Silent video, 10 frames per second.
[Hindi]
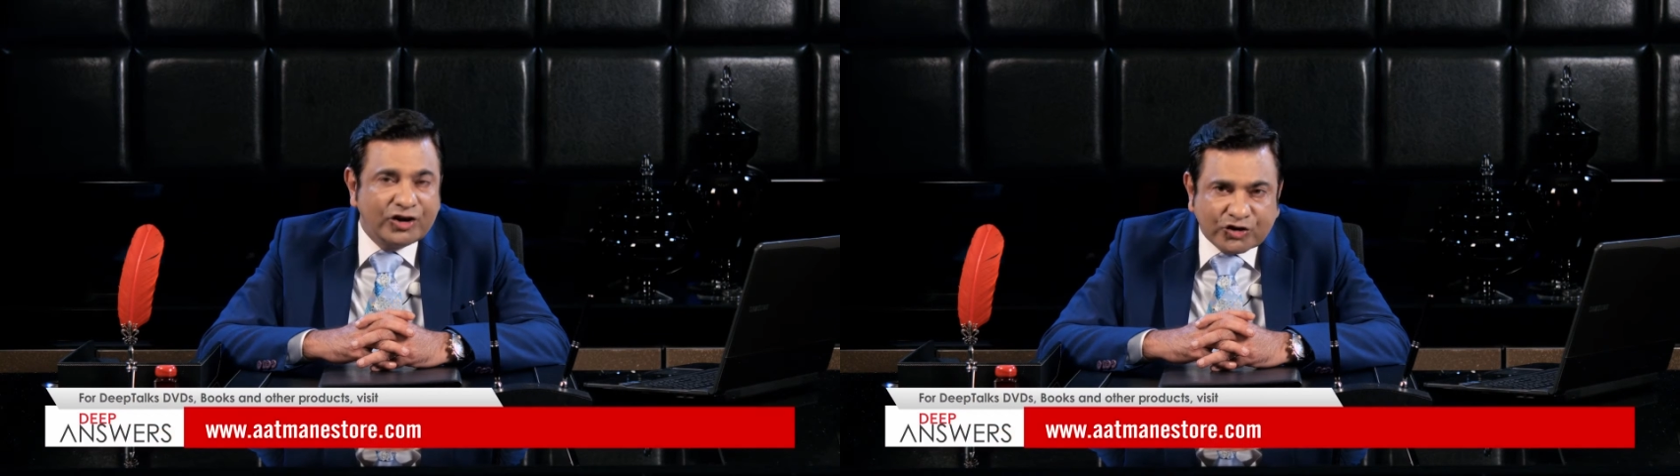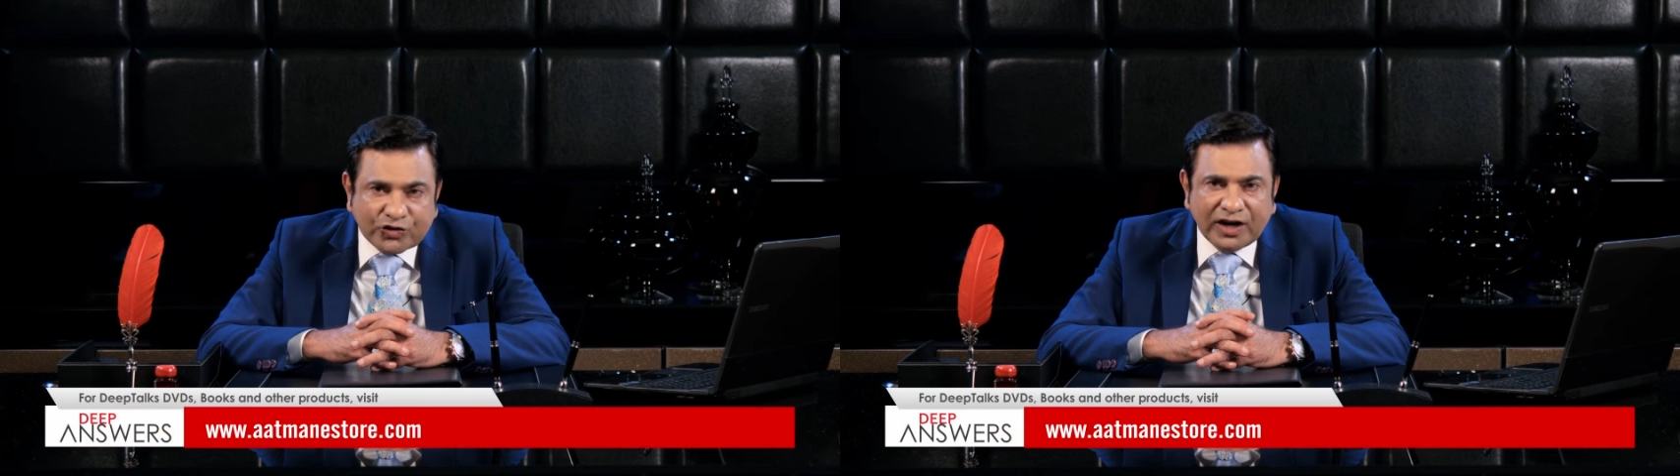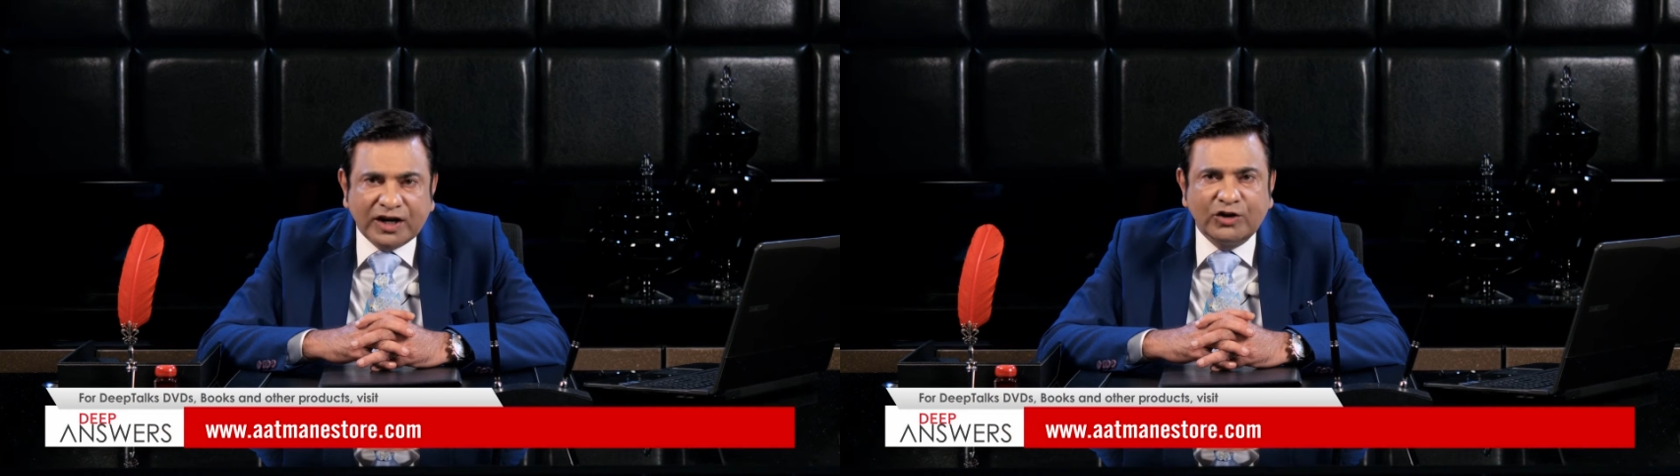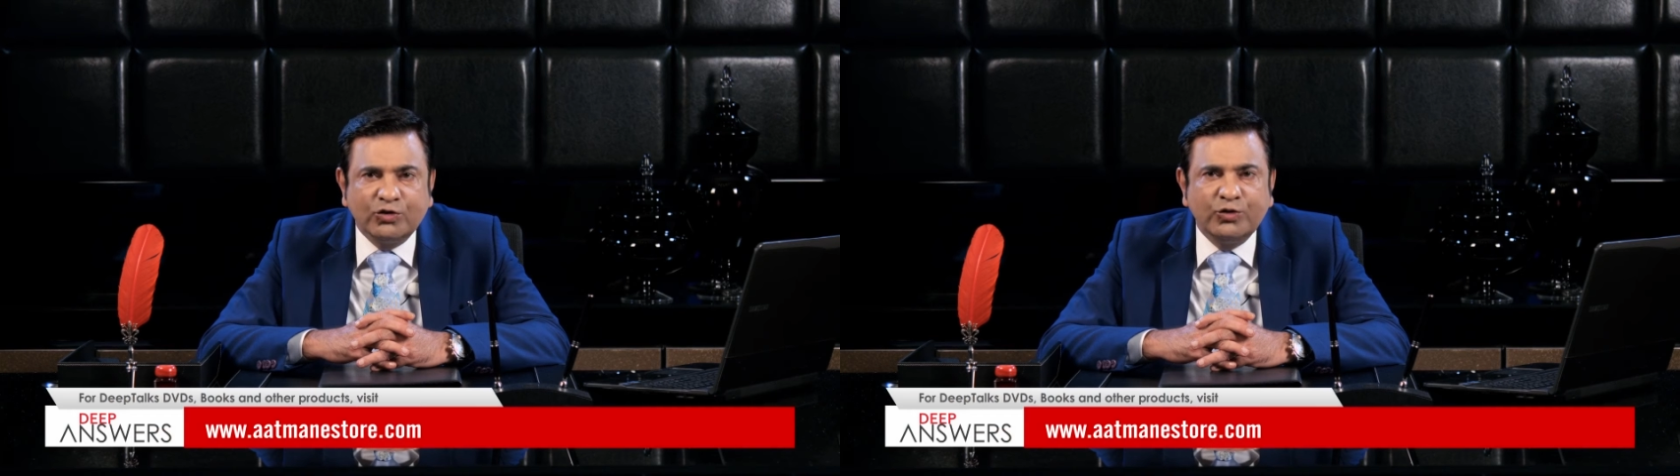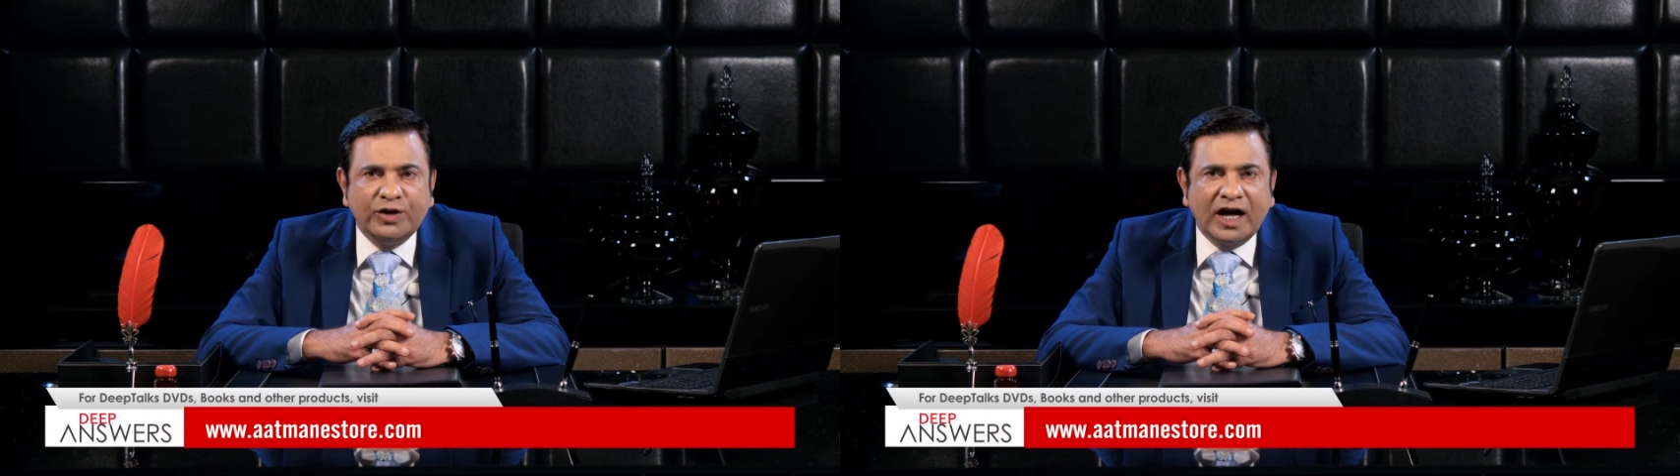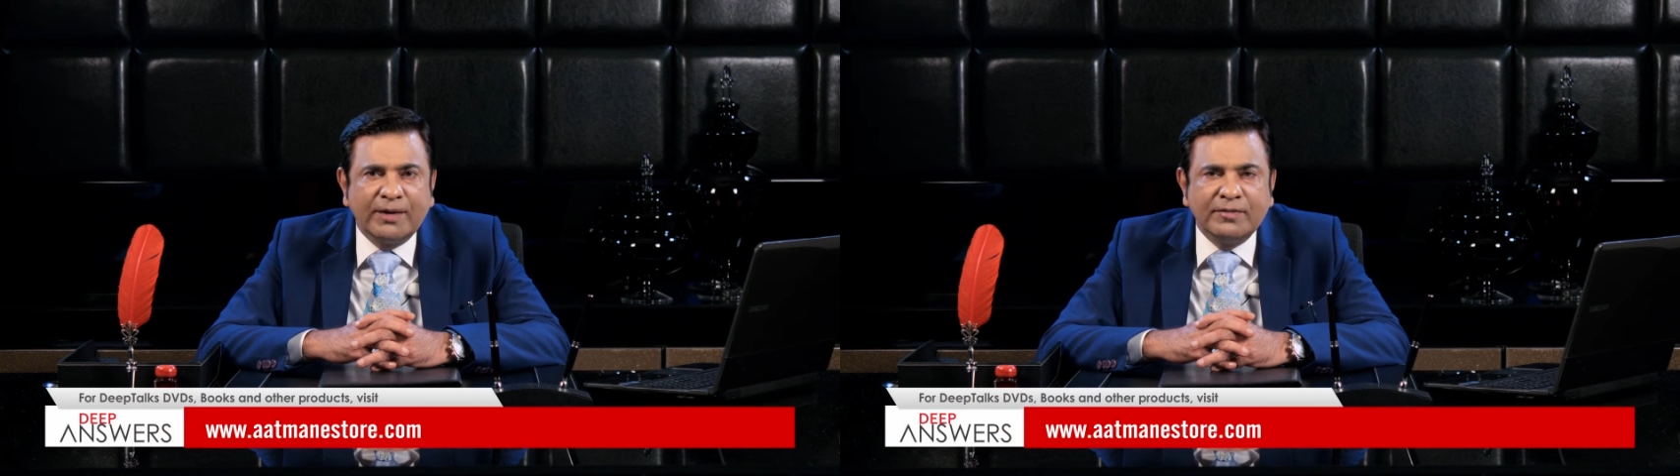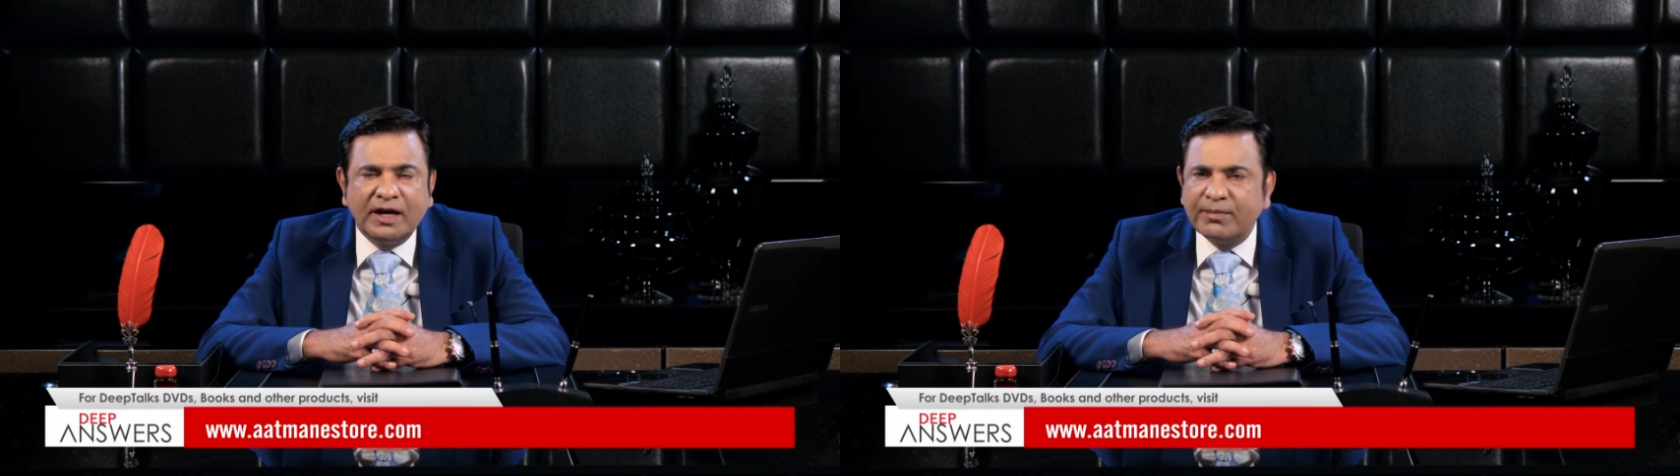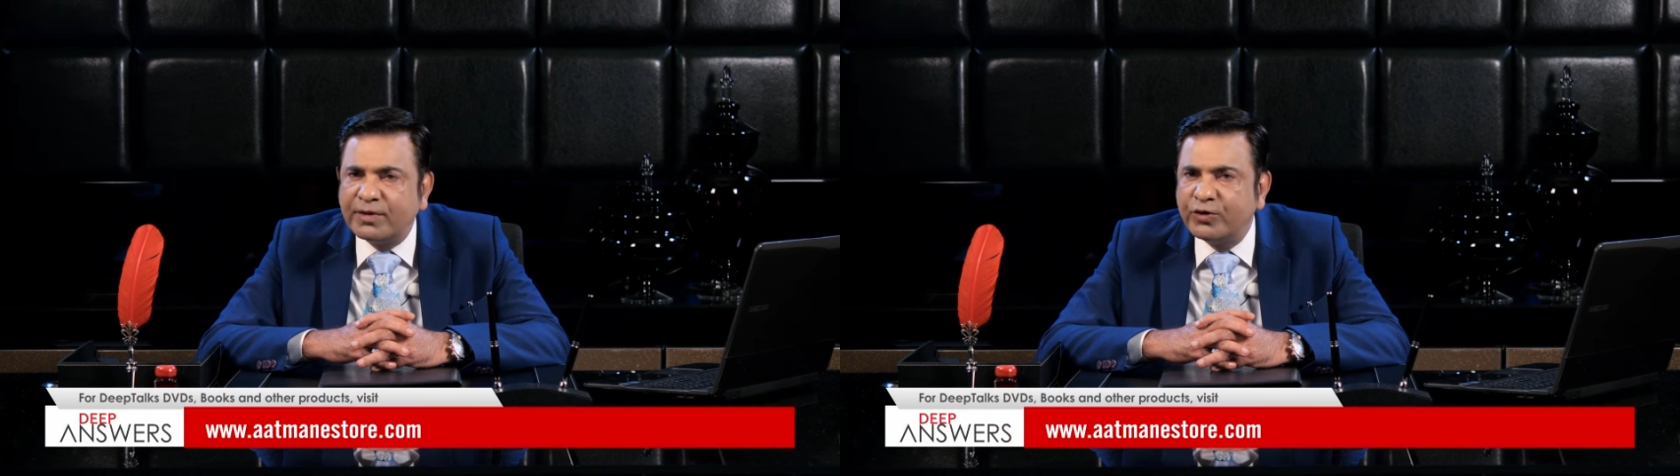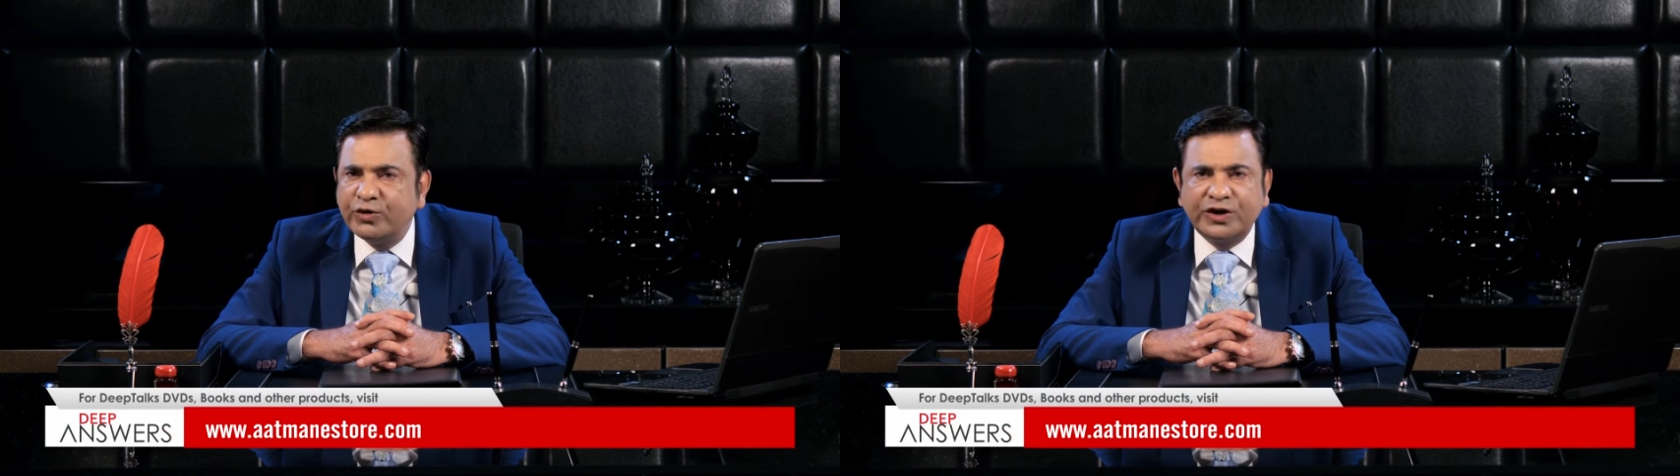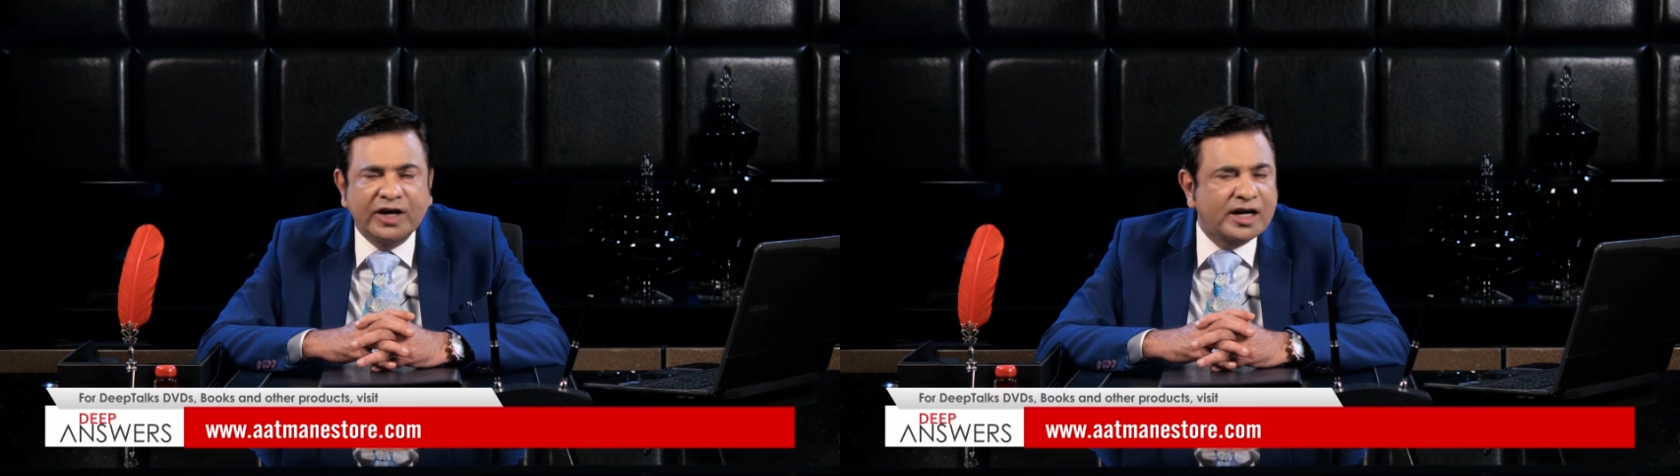ईश्वर की दुनिया में
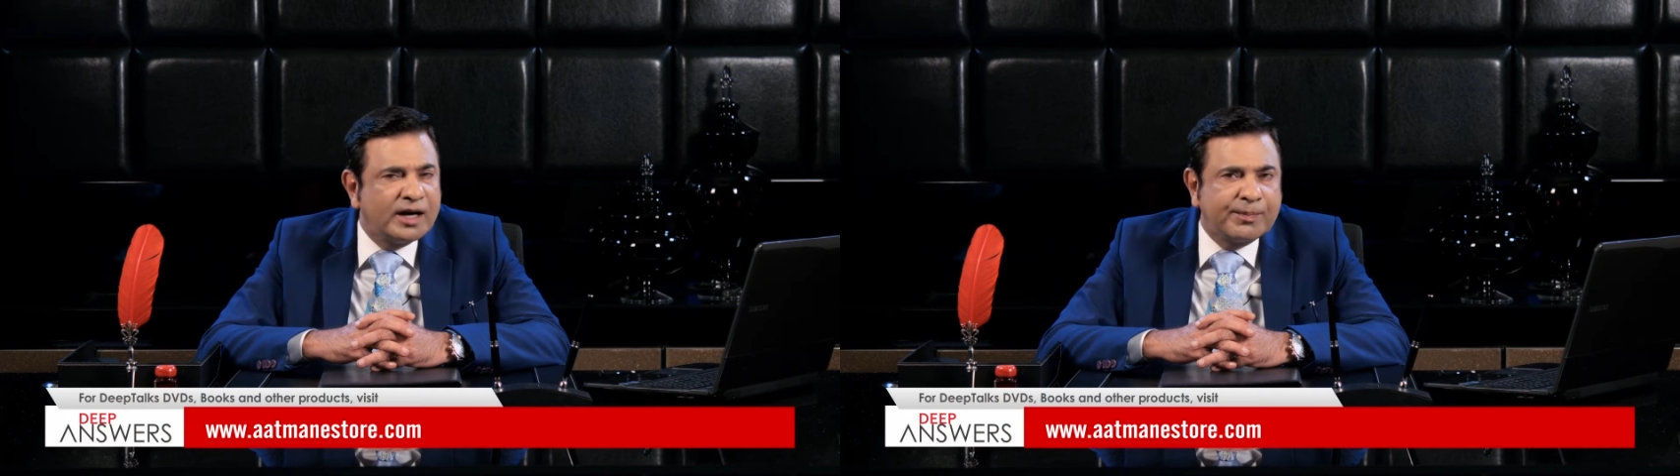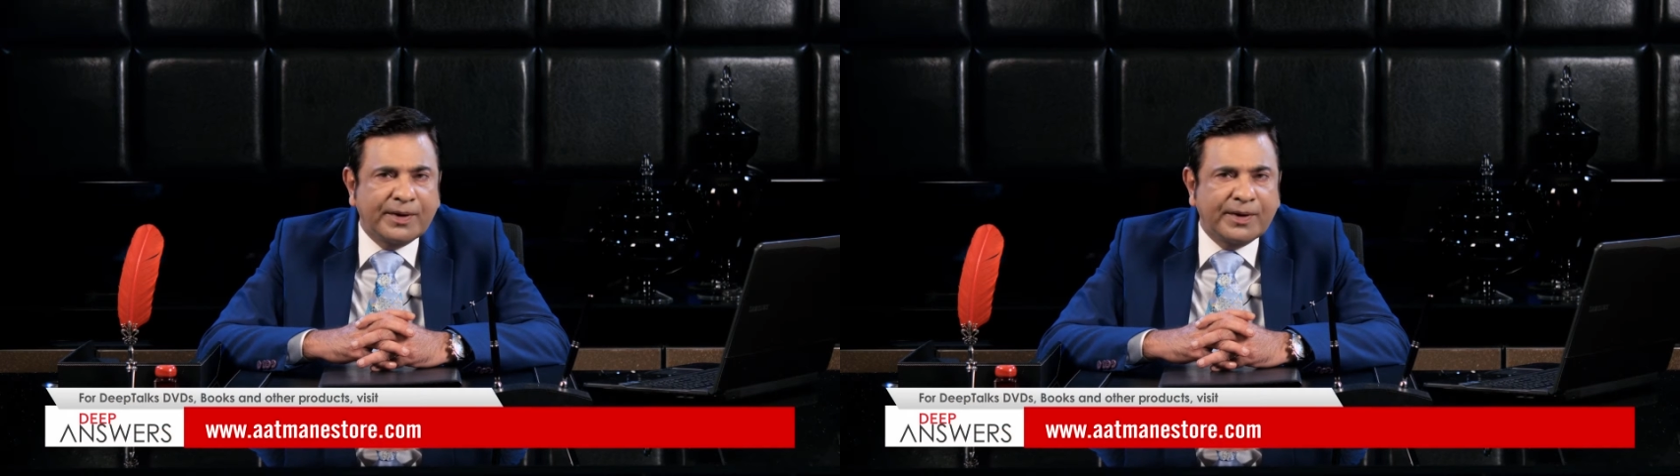मनुष्य के